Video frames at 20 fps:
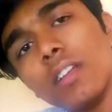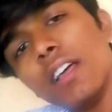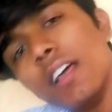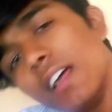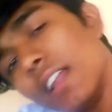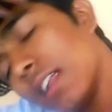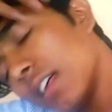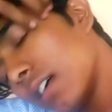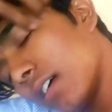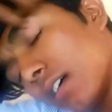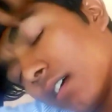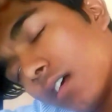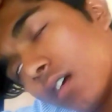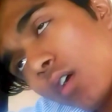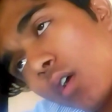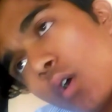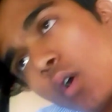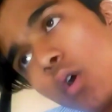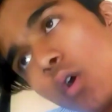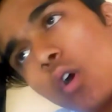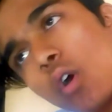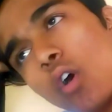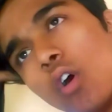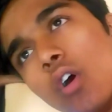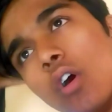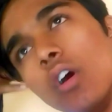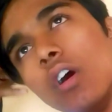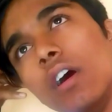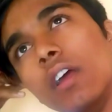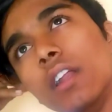है ना
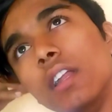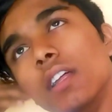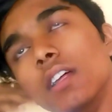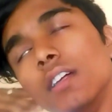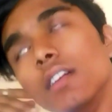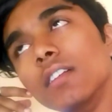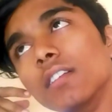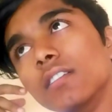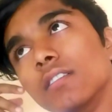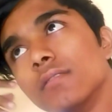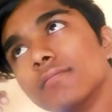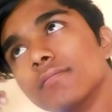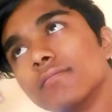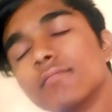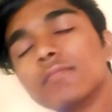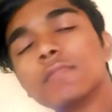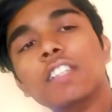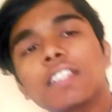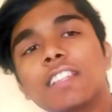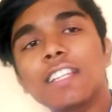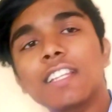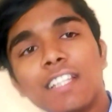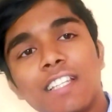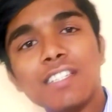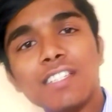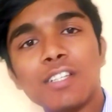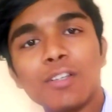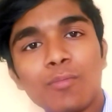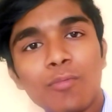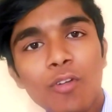और इतने दिन
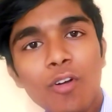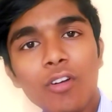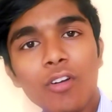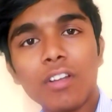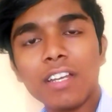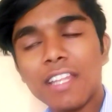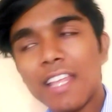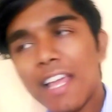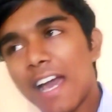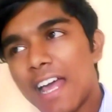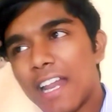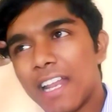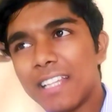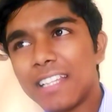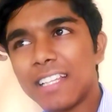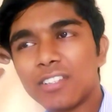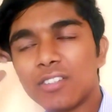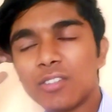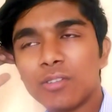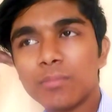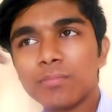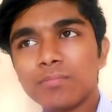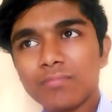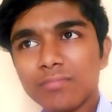से ब्लॉग नहीं आ रहा था तो